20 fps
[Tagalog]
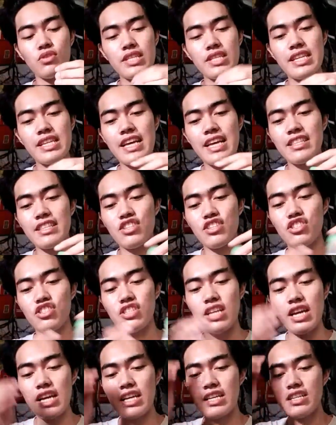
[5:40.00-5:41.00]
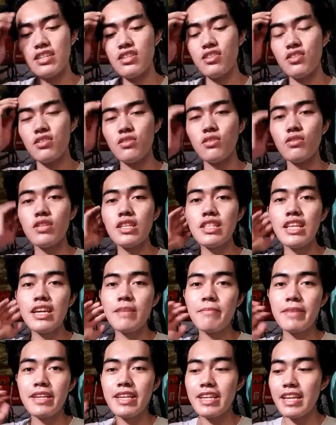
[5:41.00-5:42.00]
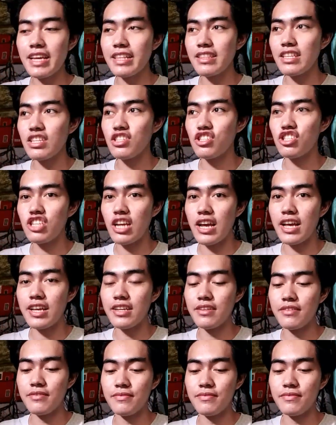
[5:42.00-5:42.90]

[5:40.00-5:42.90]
So, natin siya. So, titikman na natin siya.